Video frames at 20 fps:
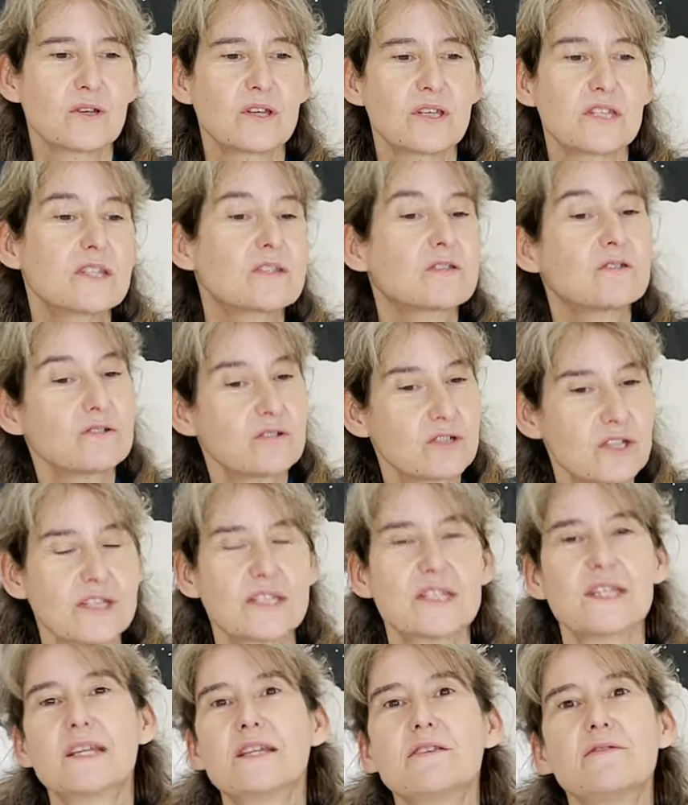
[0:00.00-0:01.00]
et ce que j'ai
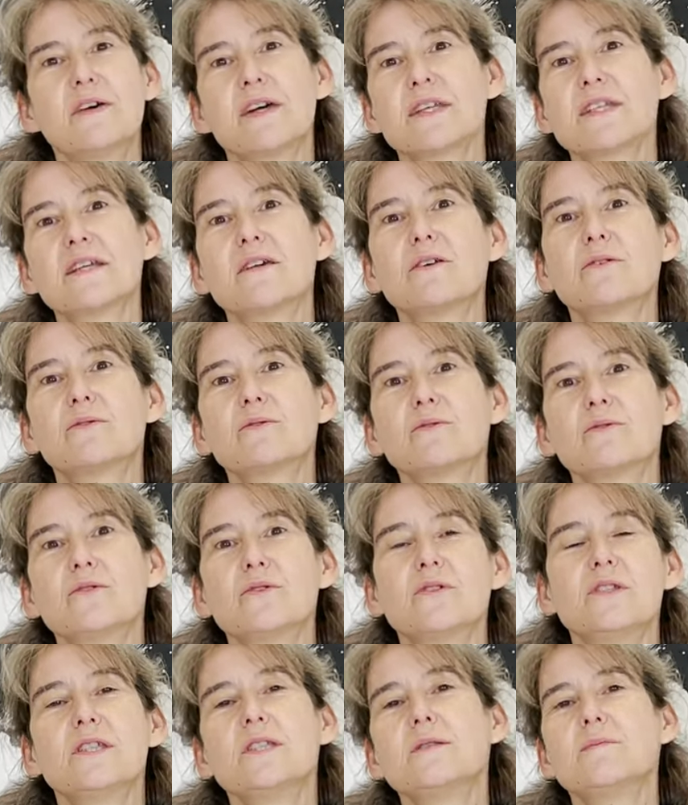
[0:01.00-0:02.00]
essayé de faire, c'est qu'on ne
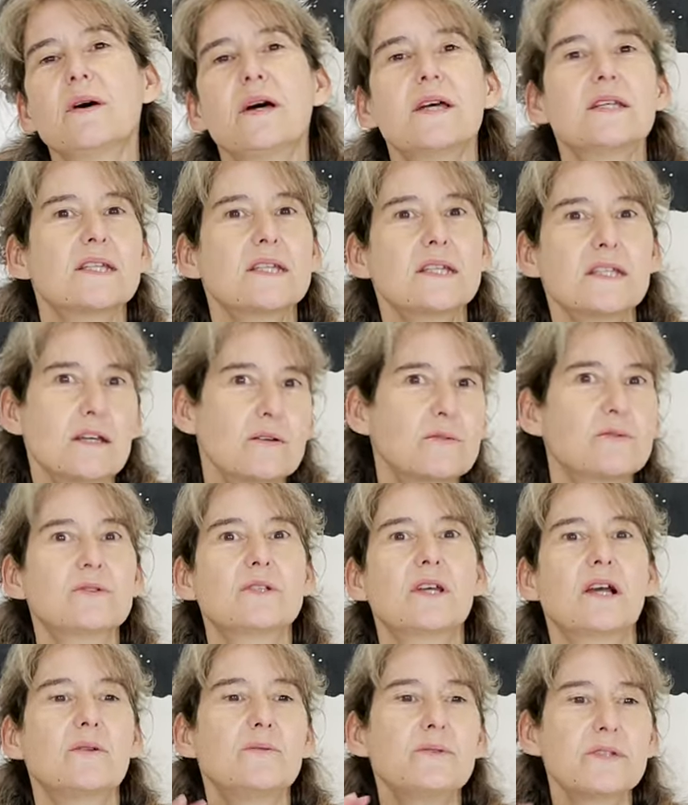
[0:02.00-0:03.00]
se dise pas c'est de sa
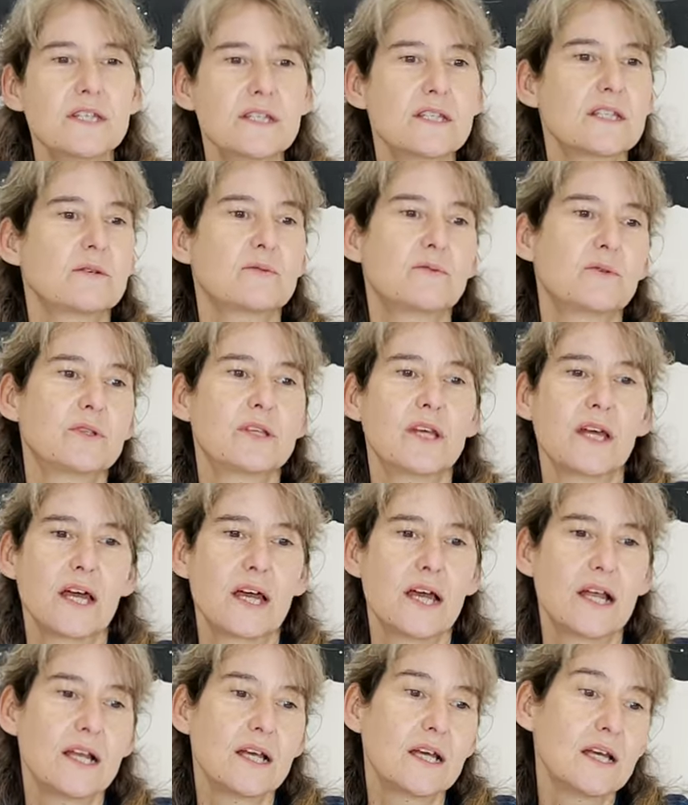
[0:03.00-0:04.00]
faute à lui, c'est de sa faute à
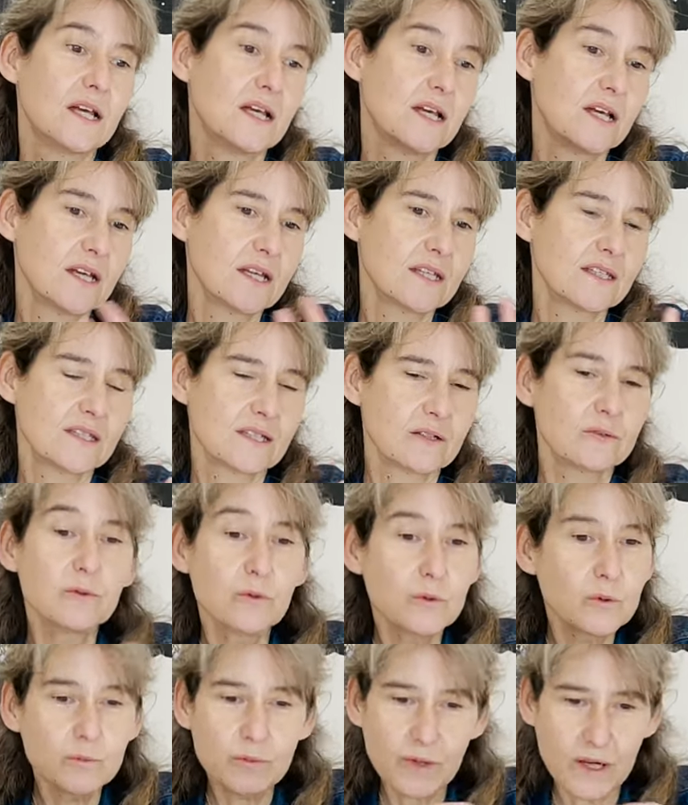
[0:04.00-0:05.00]
elle, c'est
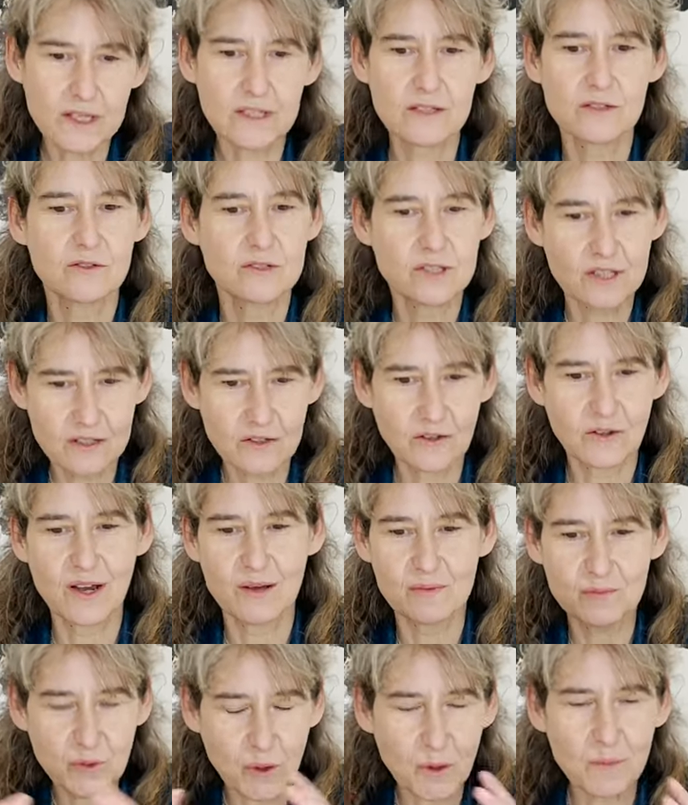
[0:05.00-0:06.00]
qu'on comprenne que c'est dans
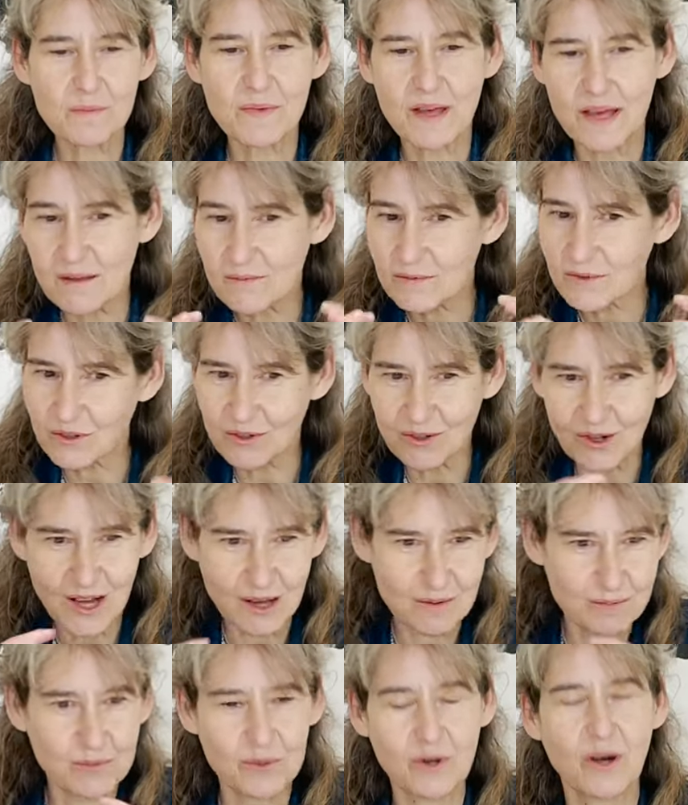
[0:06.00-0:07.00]
l'amour même, dans le
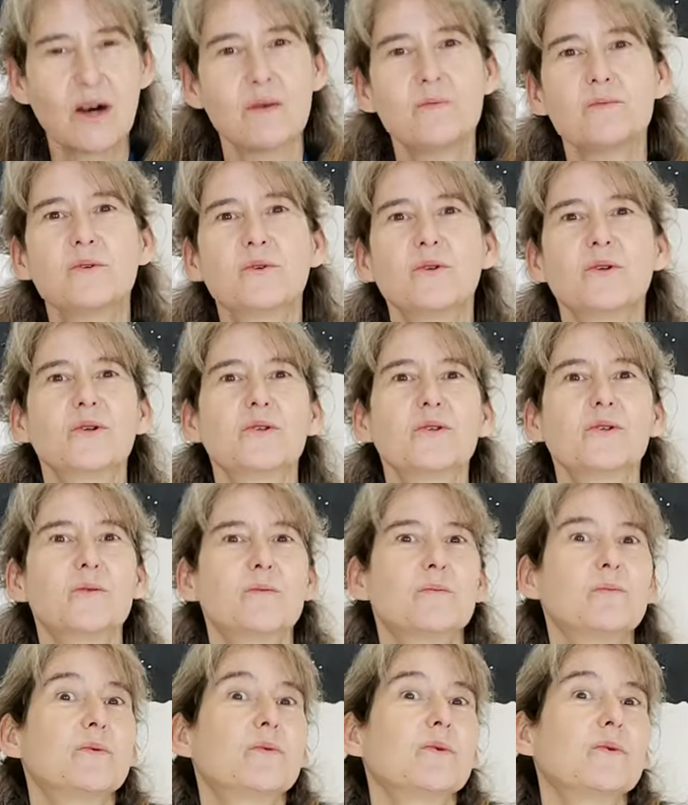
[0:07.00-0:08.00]
rapport amoureux,
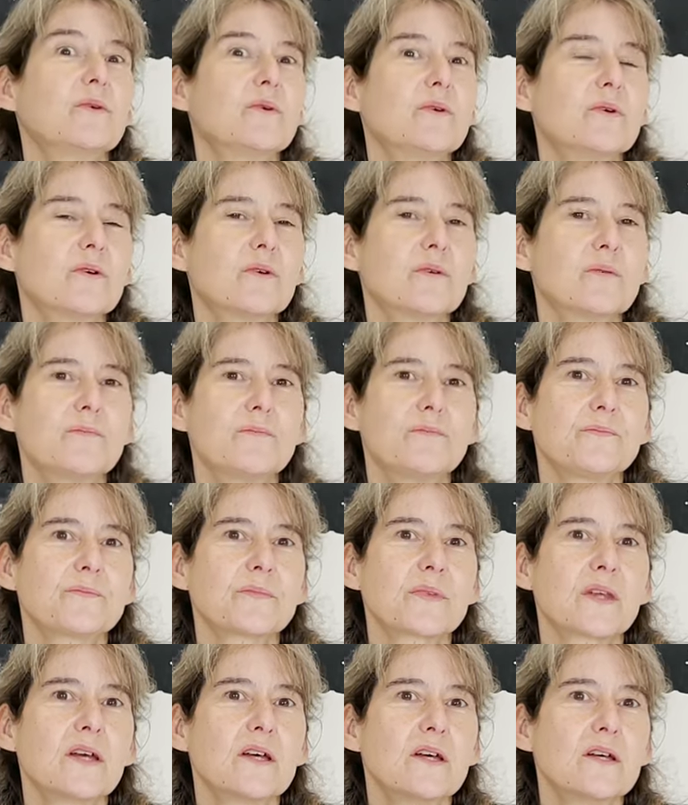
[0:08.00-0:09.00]
que peut euh,
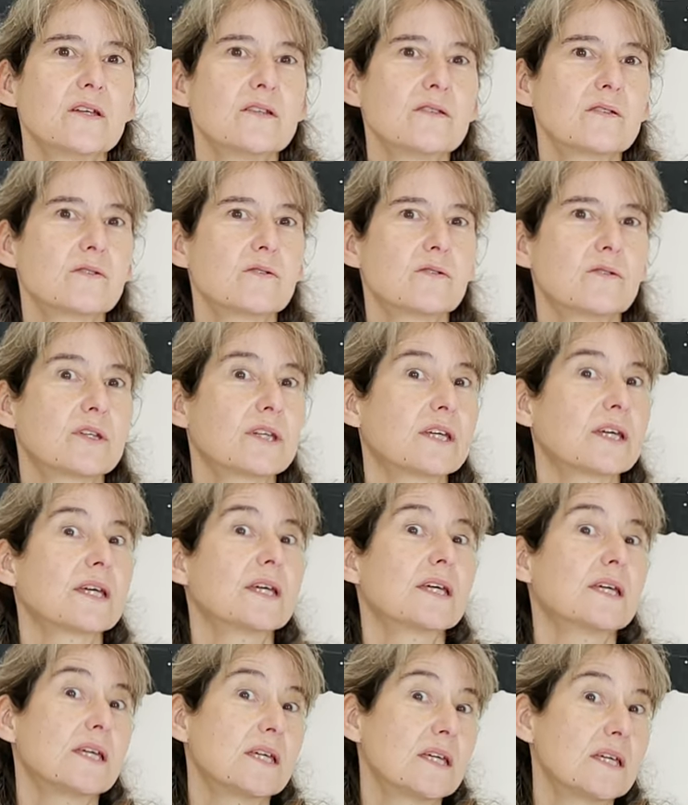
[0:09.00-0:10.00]
se
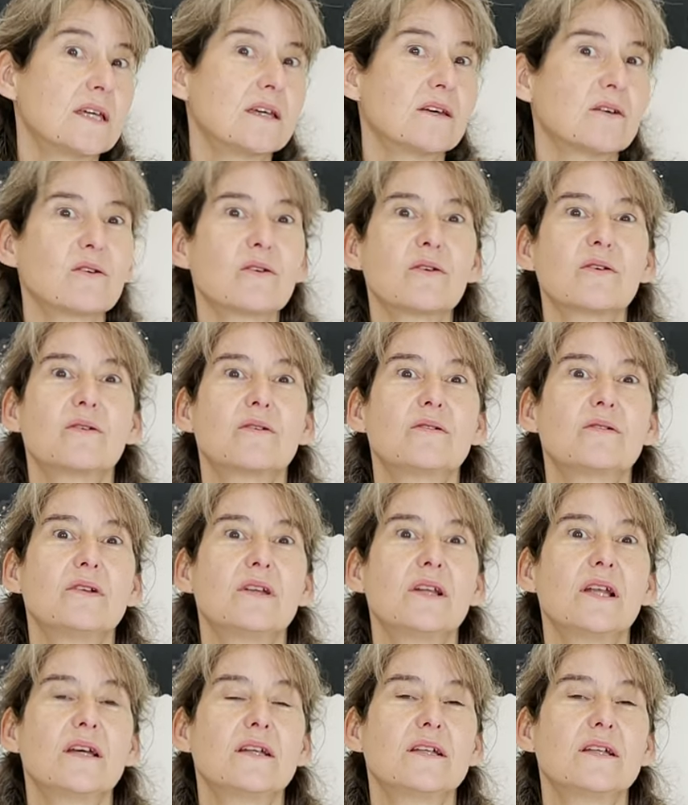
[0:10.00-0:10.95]
créer euh,